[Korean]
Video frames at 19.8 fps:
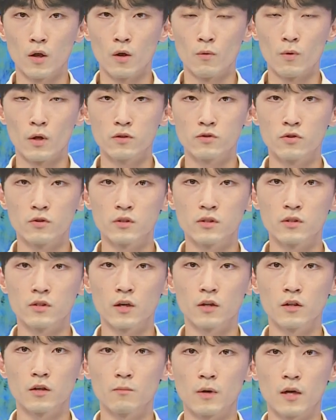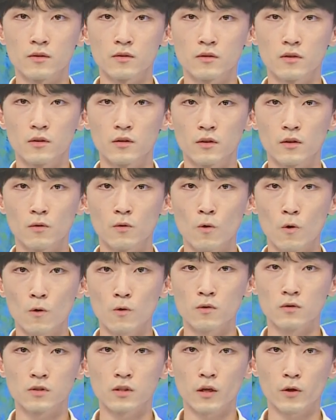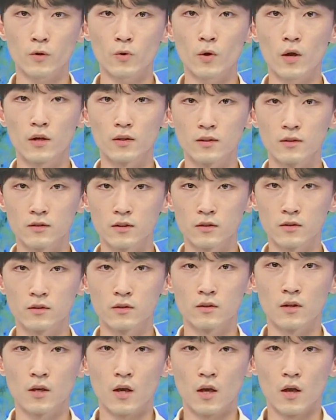외출 시에는 마스크를 꼭 착용하는 등